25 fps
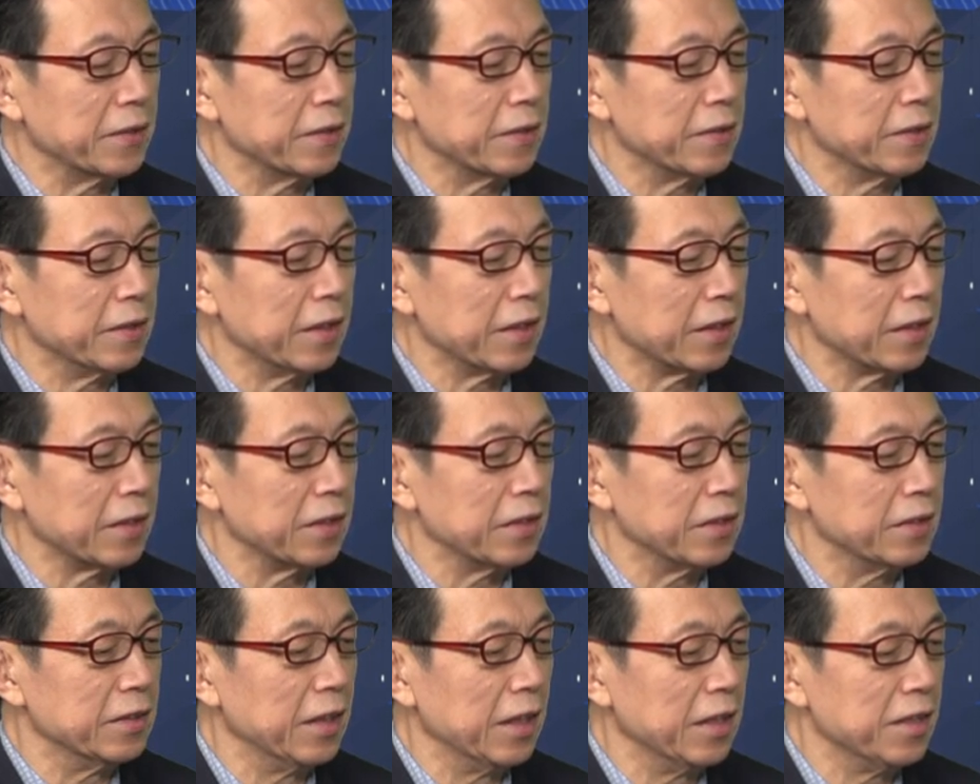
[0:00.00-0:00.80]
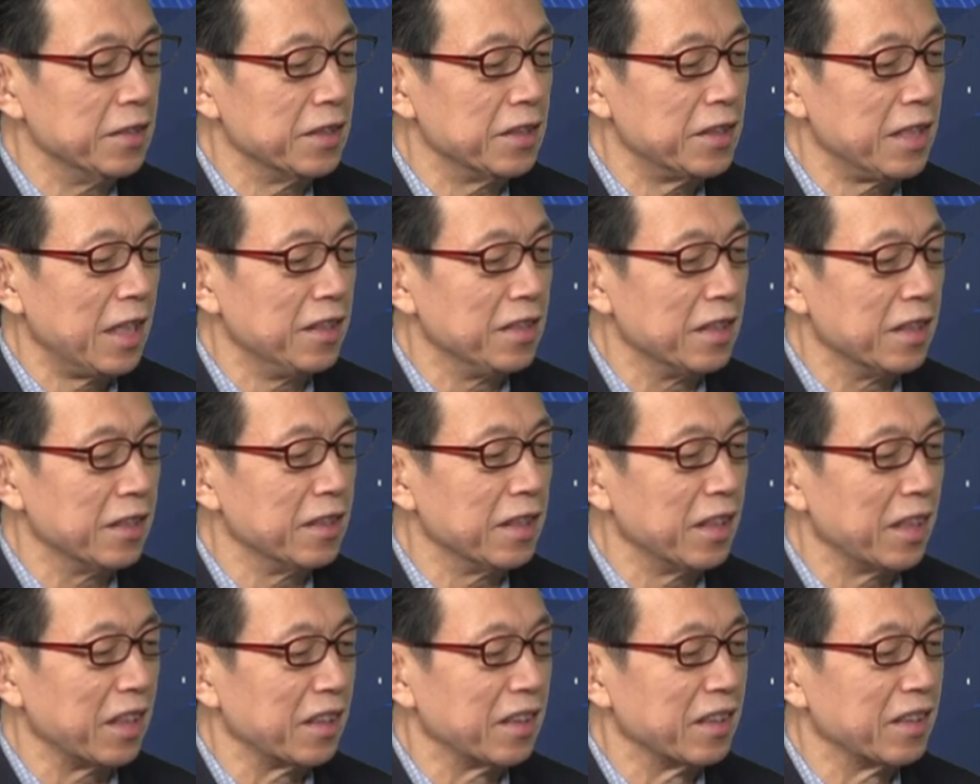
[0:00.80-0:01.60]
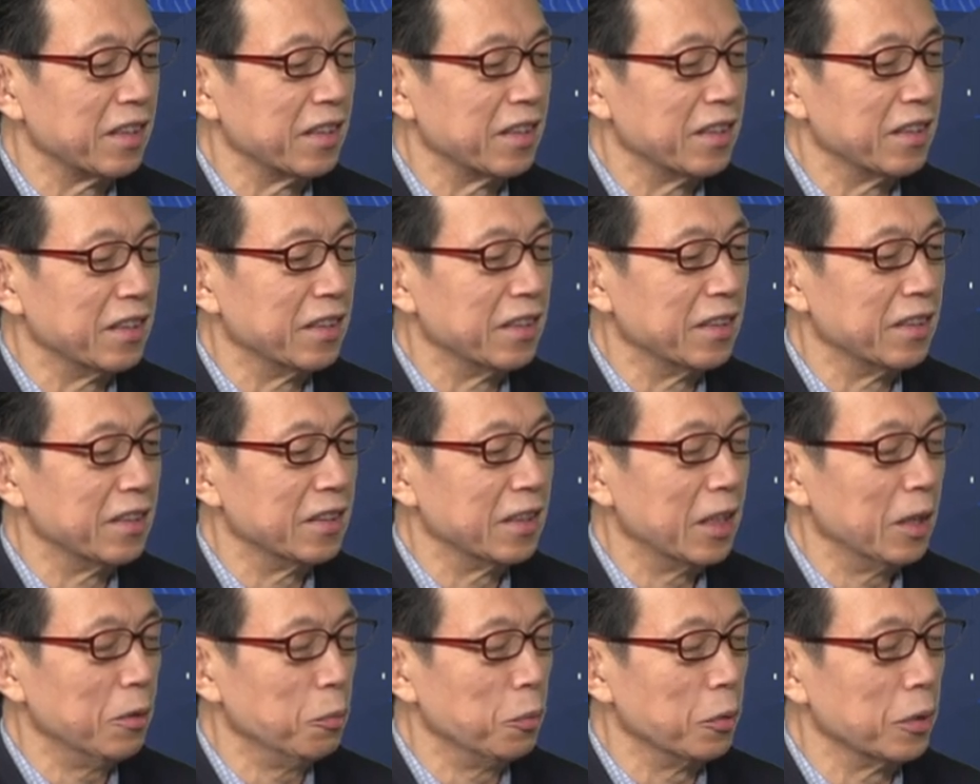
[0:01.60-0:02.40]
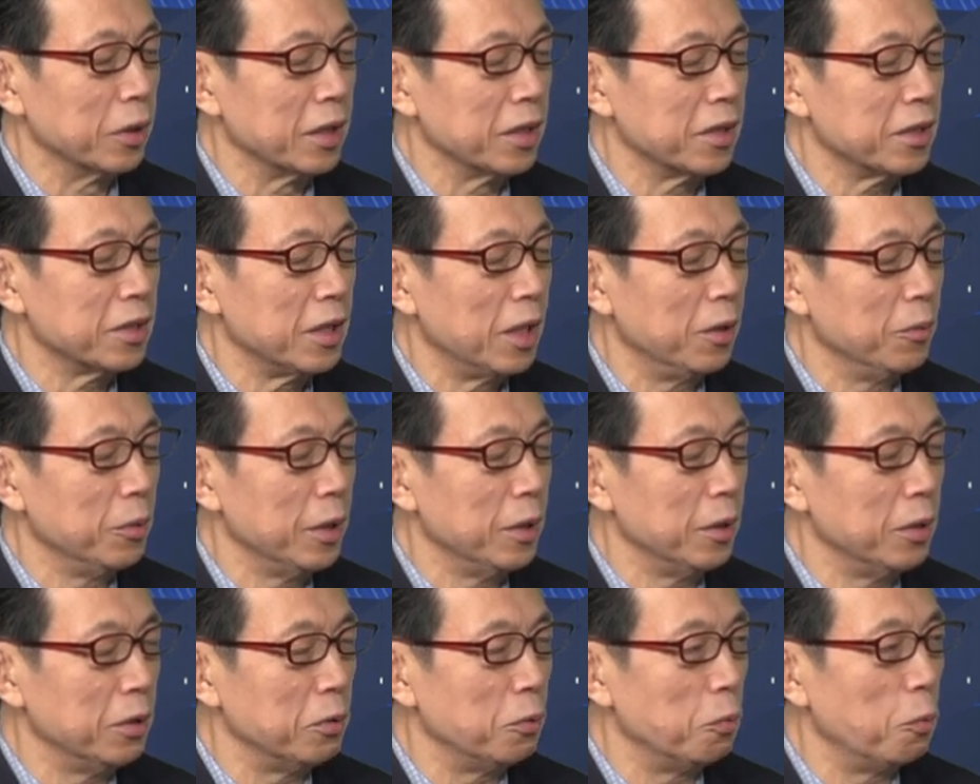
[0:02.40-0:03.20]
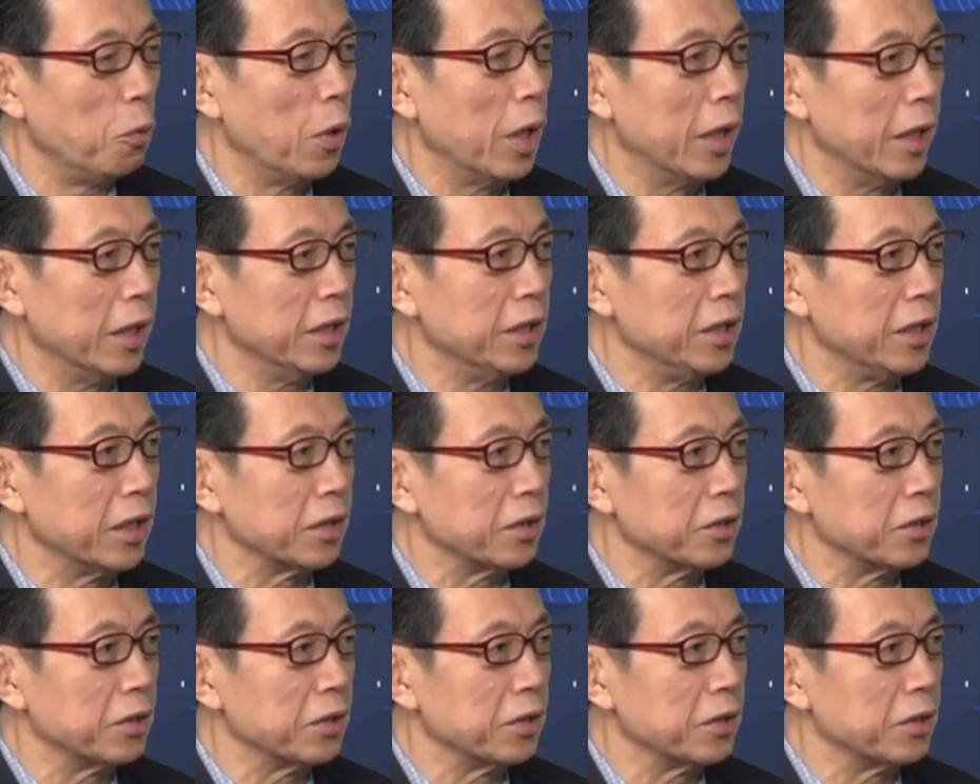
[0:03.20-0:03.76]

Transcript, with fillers: 这个人山人海。然后我呢稍微晚一点